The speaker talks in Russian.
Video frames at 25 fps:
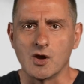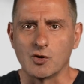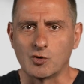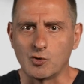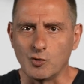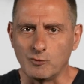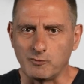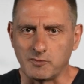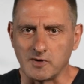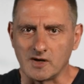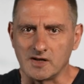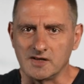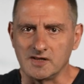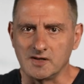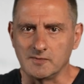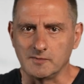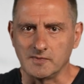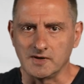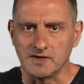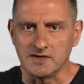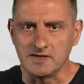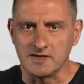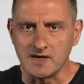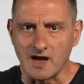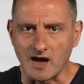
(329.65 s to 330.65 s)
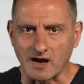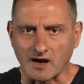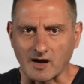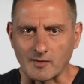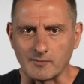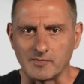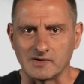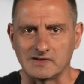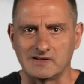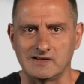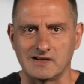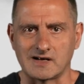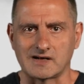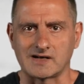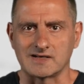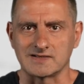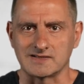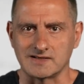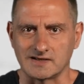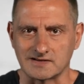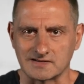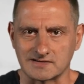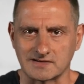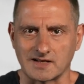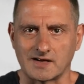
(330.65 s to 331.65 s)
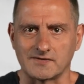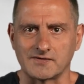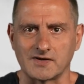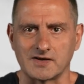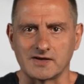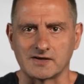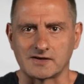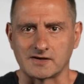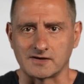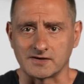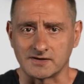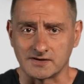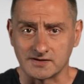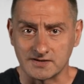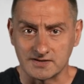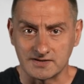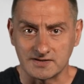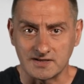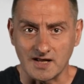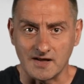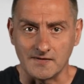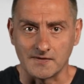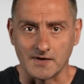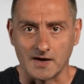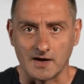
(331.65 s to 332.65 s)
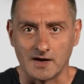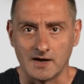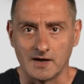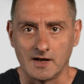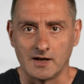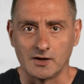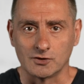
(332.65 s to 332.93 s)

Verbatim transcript: купленными якобы для Казахстана и Кыргызстана –